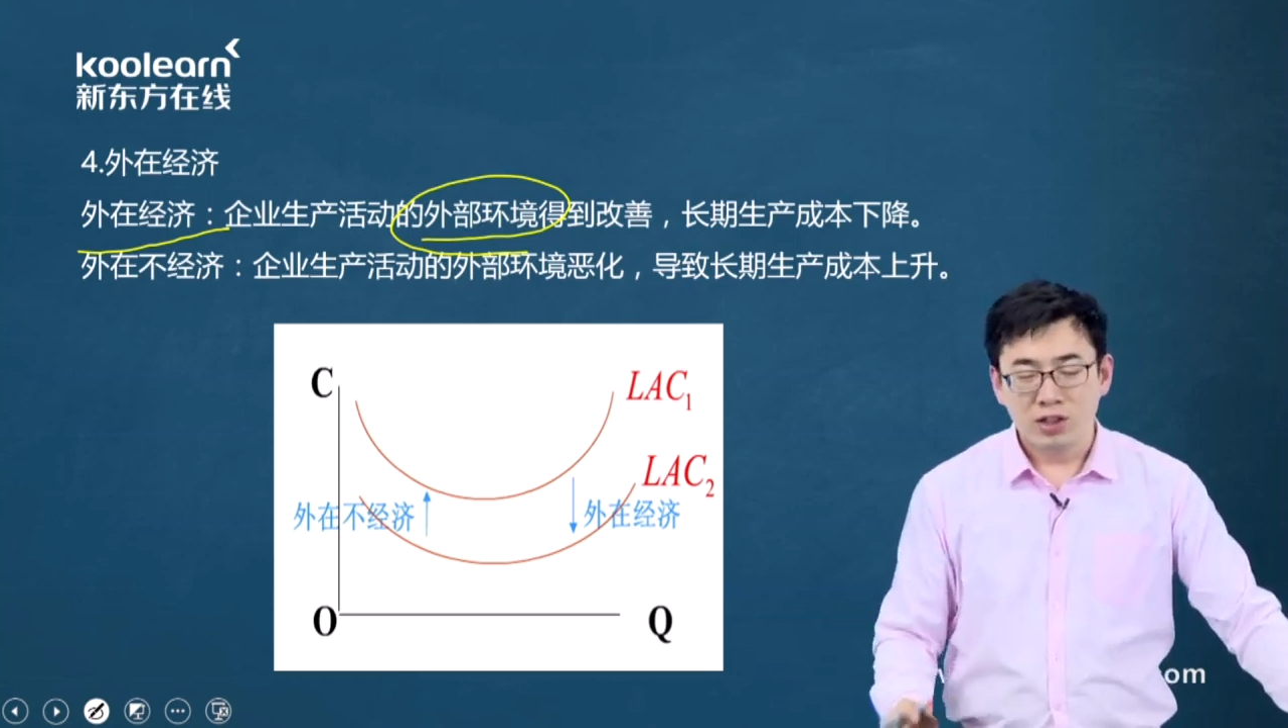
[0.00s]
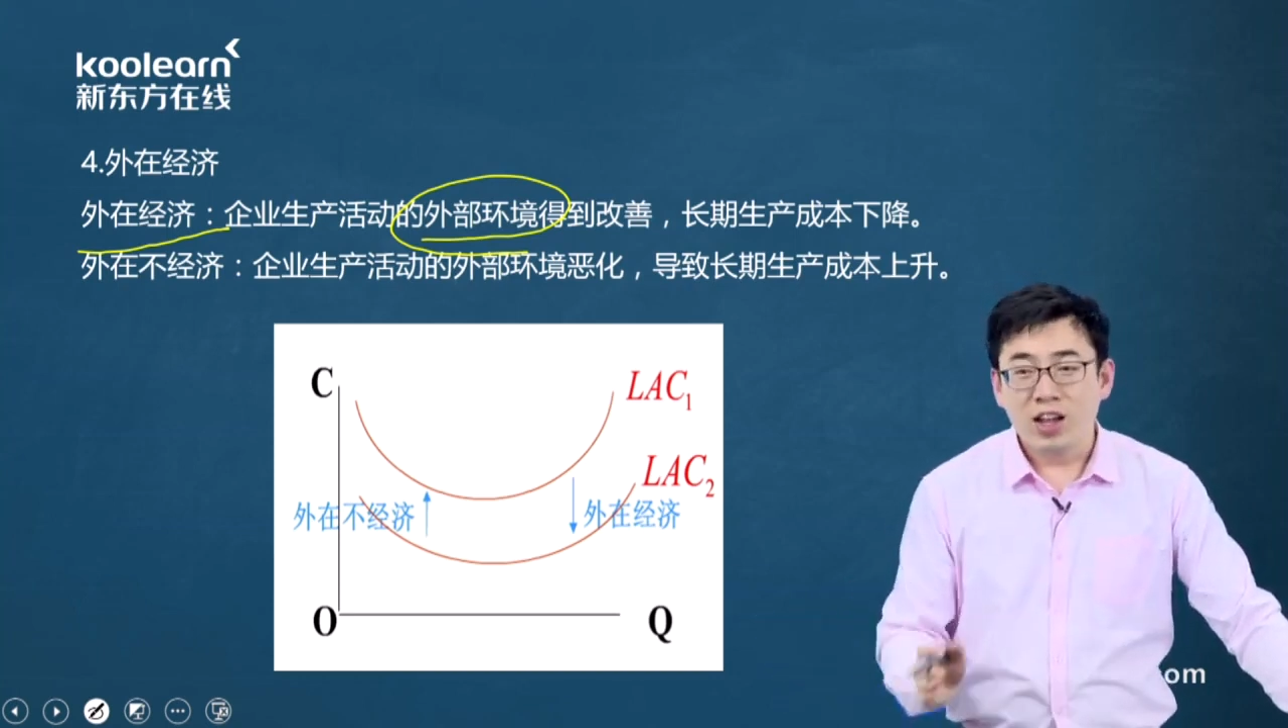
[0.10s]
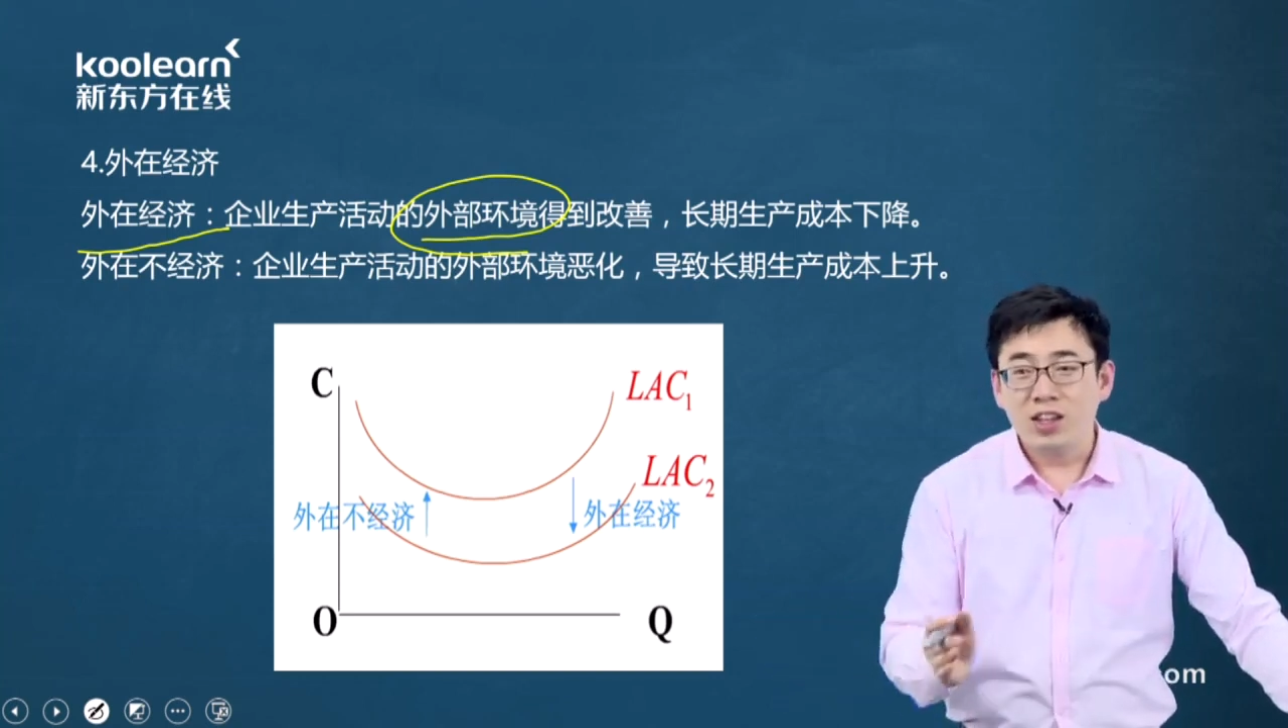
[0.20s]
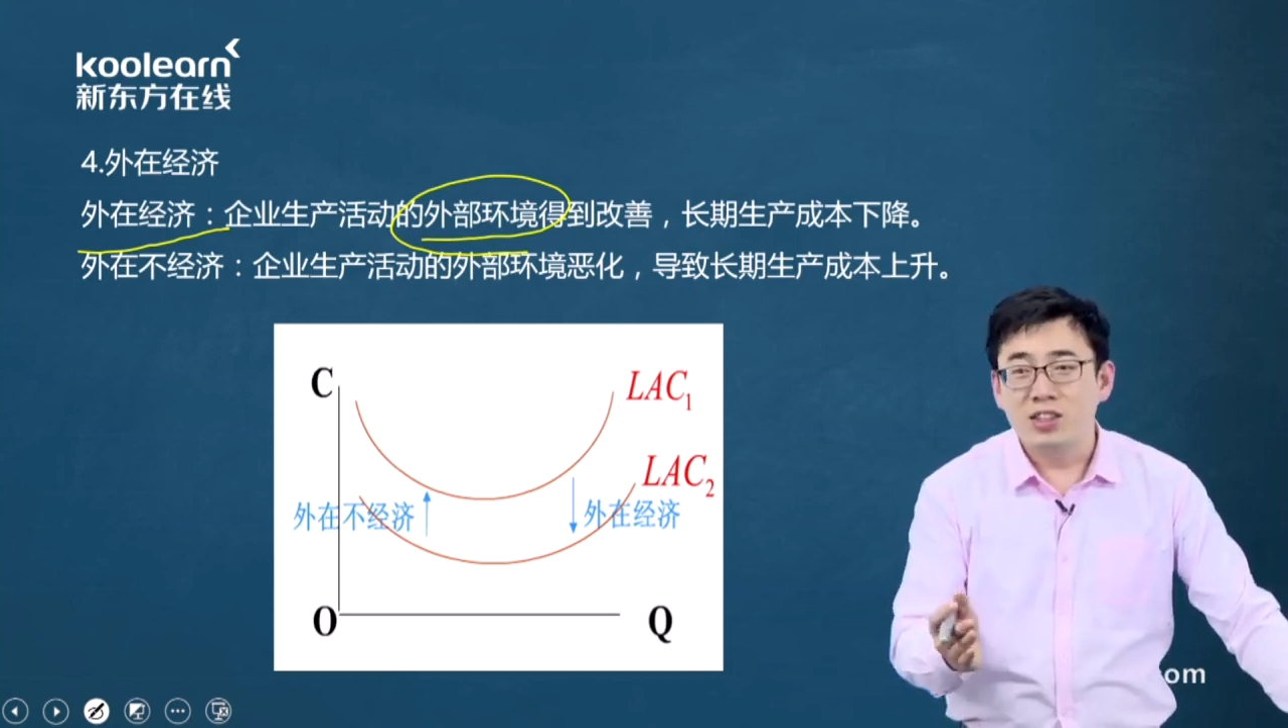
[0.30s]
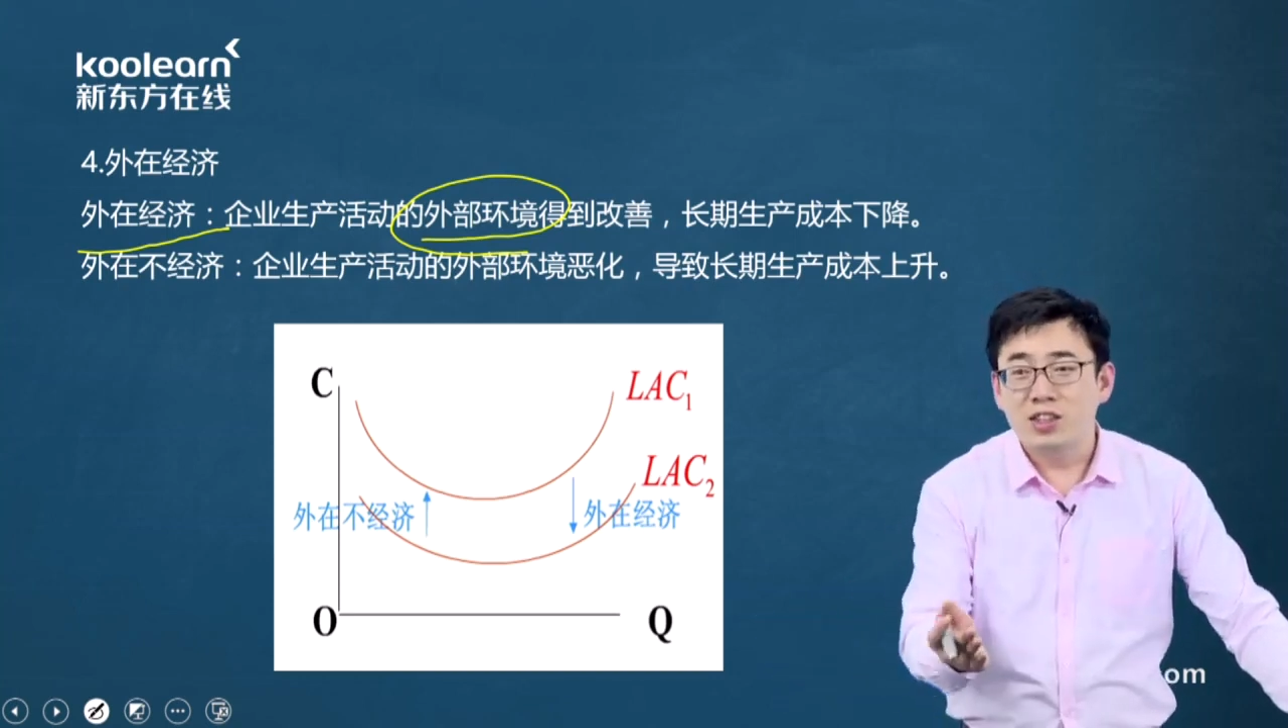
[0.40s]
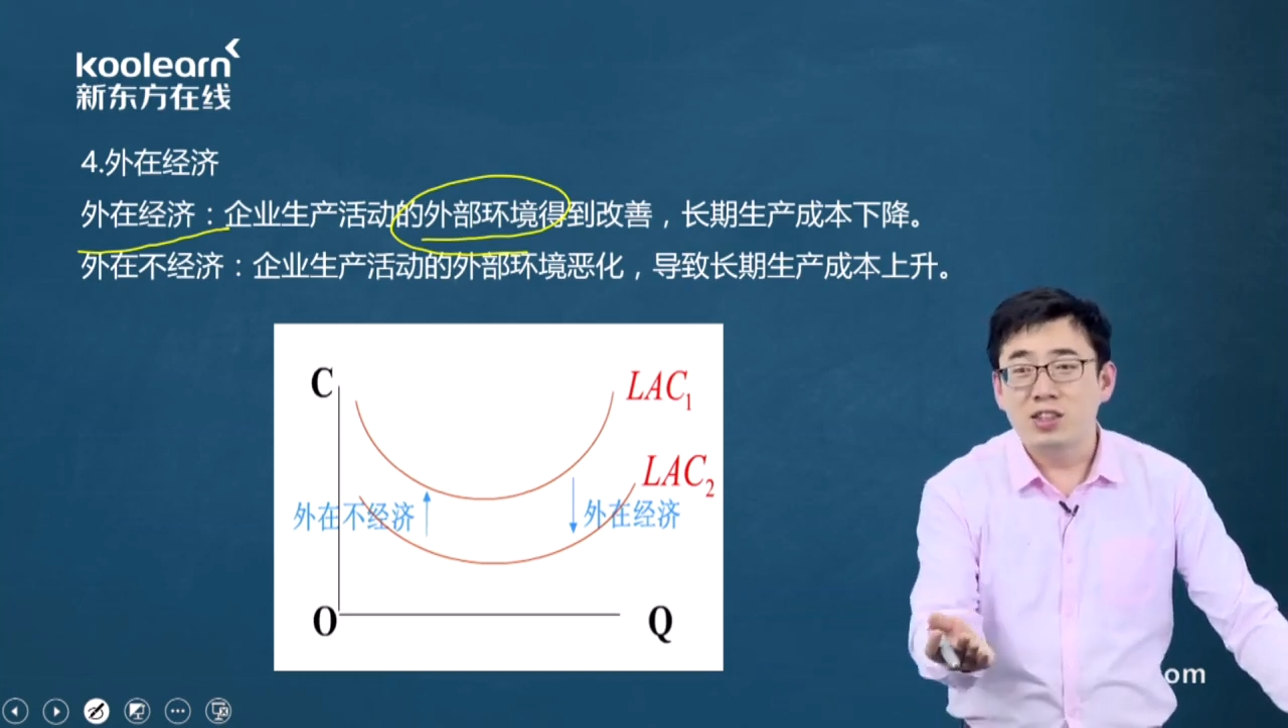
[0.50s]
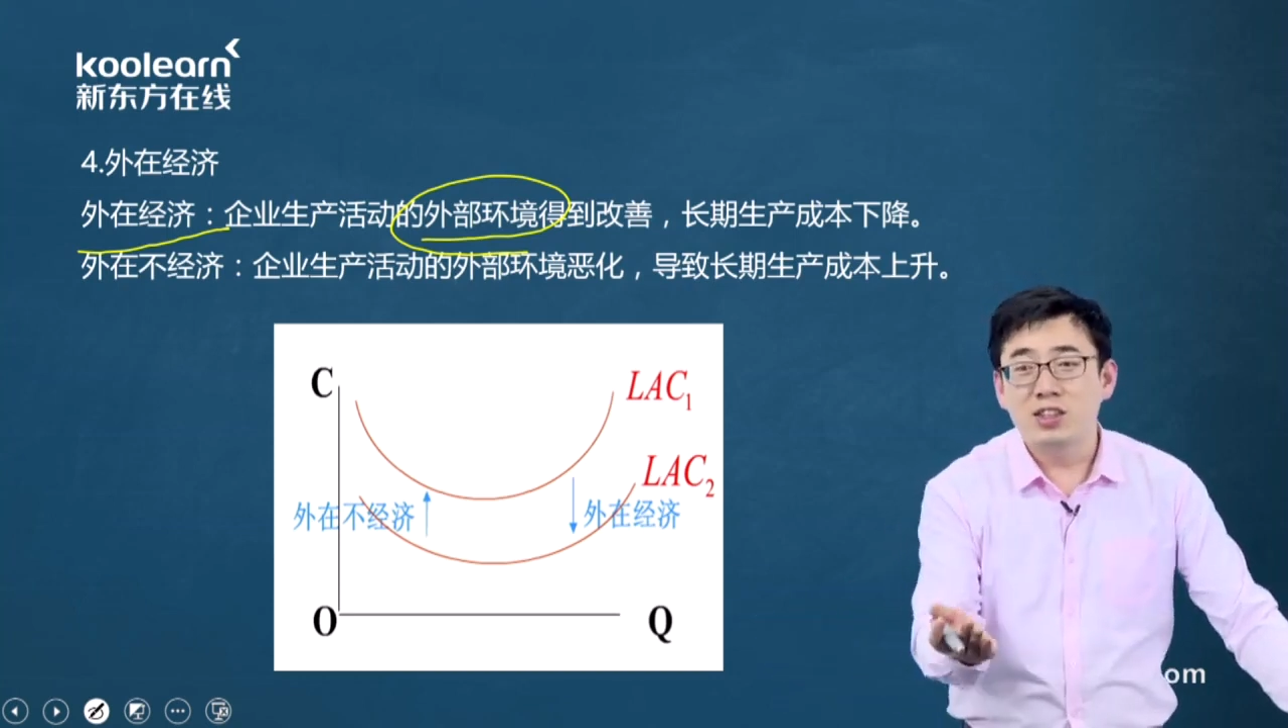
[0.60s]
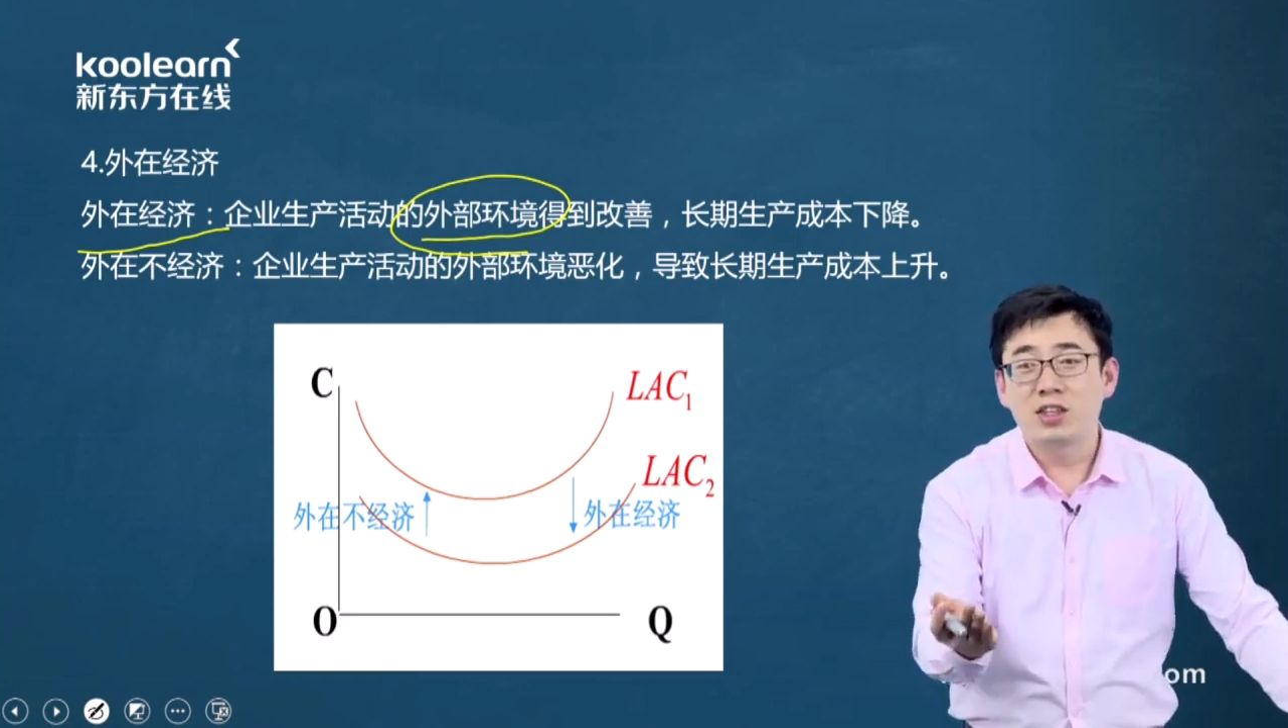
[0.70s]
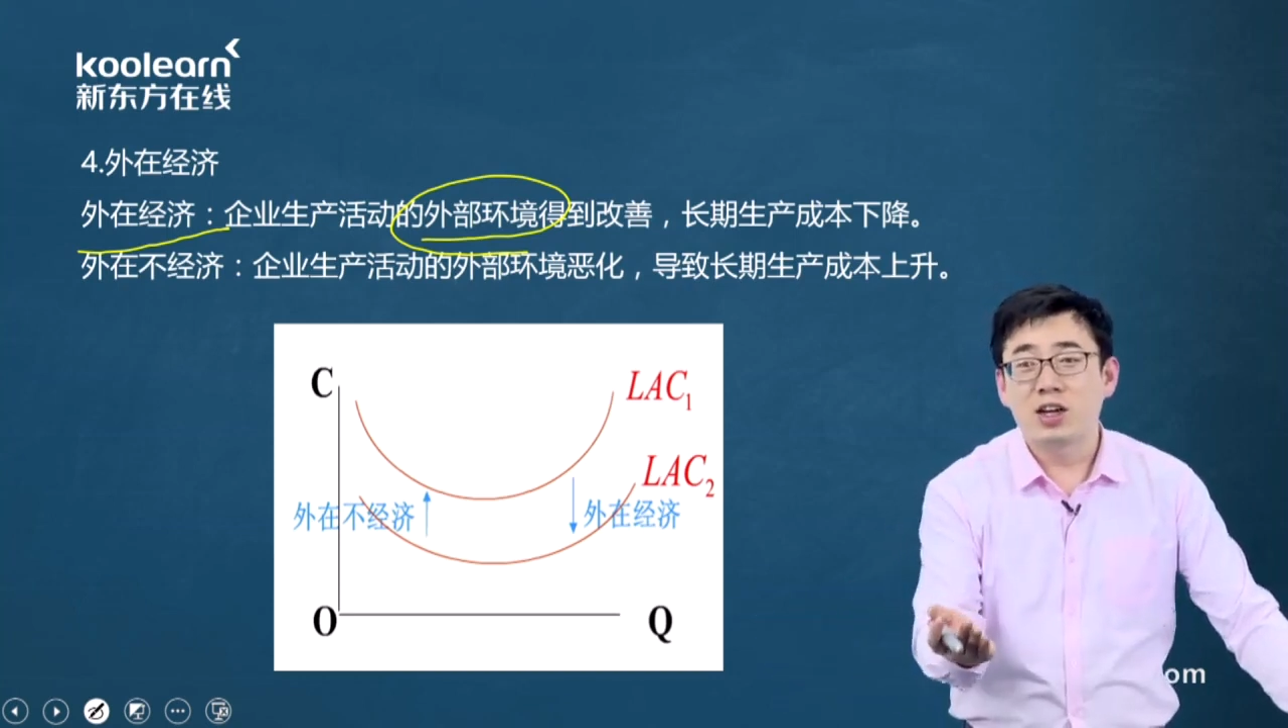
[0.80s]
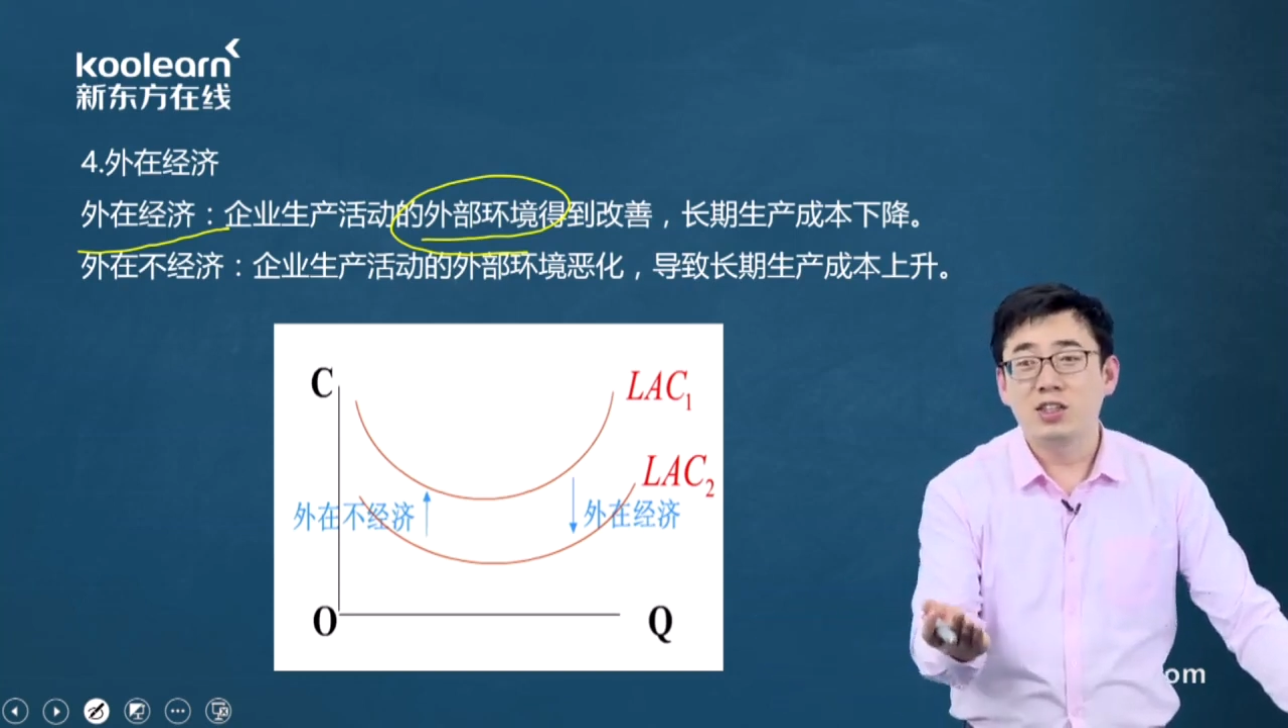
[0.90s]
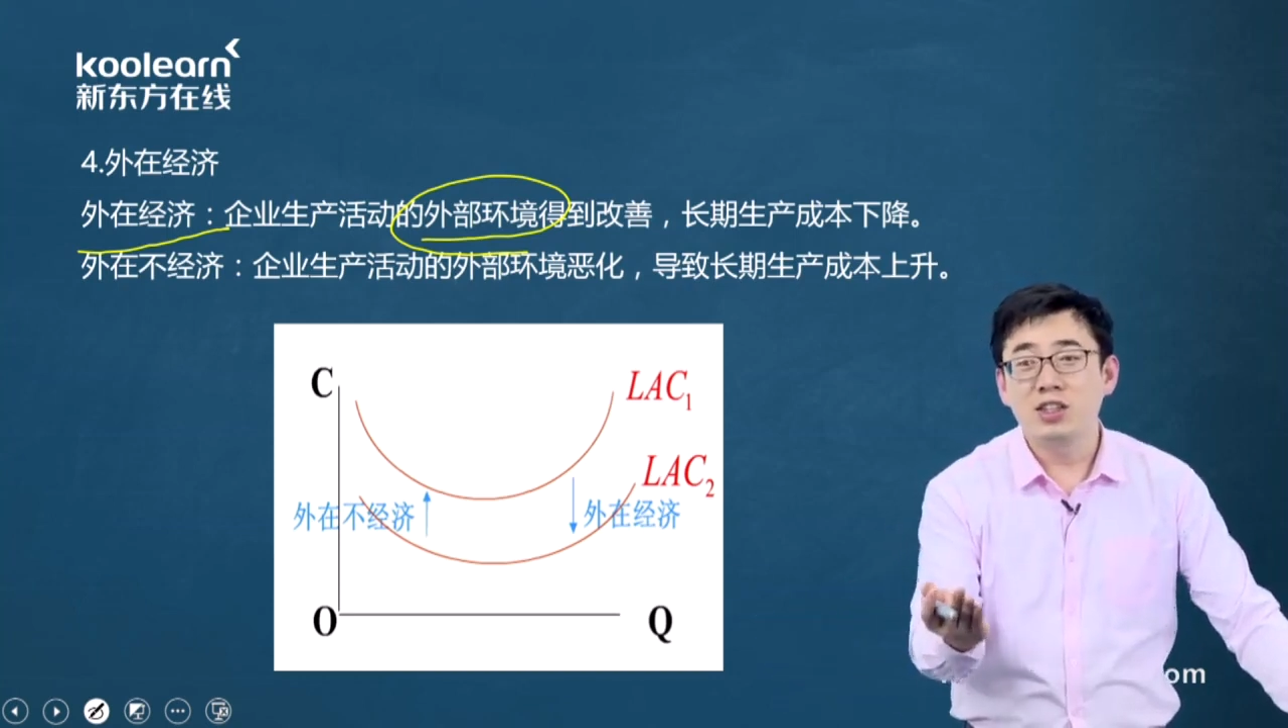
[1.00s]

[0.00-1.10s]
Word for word: 那你这个汽车厂